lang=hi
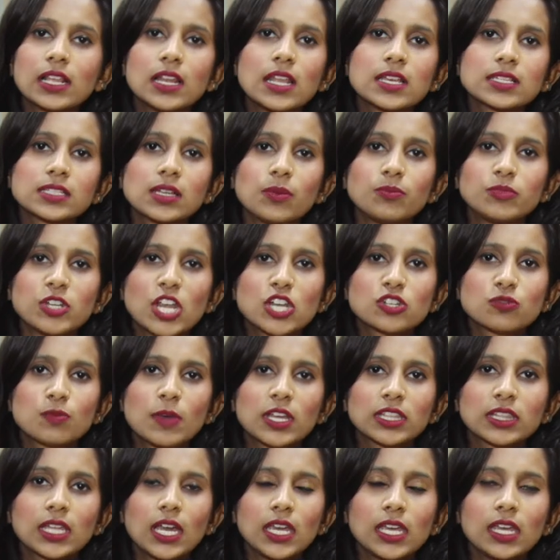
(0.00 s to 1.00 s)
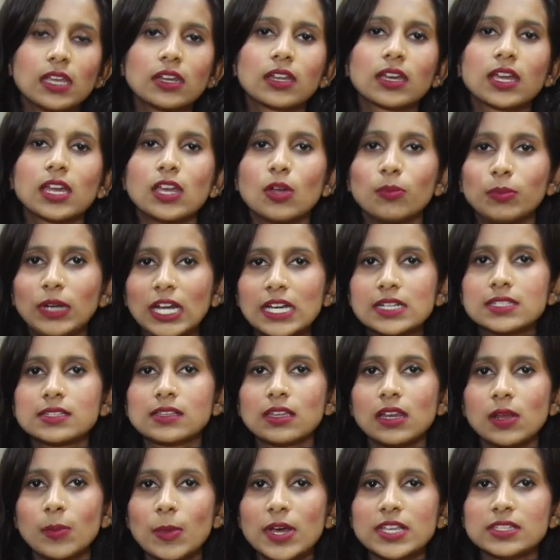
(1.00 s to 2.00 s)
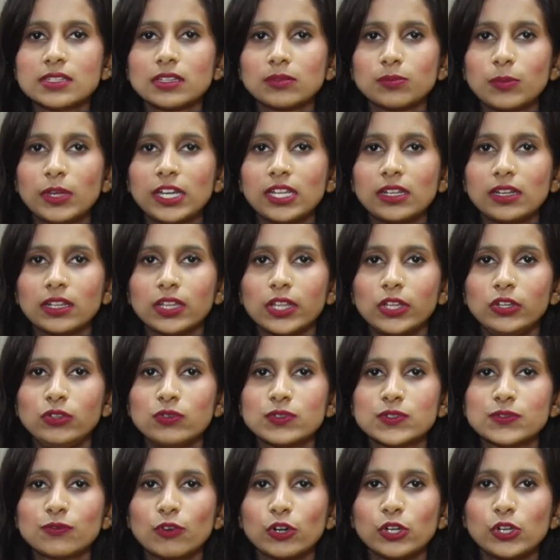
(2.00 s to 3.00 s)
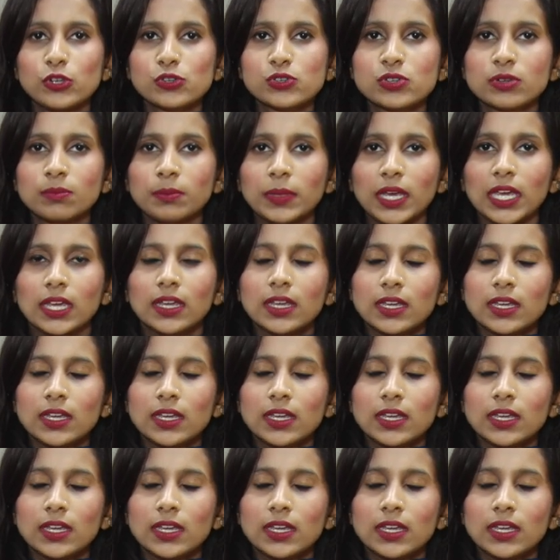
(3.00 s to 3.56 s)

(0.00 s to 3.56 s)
के लिए इस अपडेट में इतना ही है ना कई अपडेट्स के लिए हमारे साथ बनी रही न्यूज़ फाउंडेशन में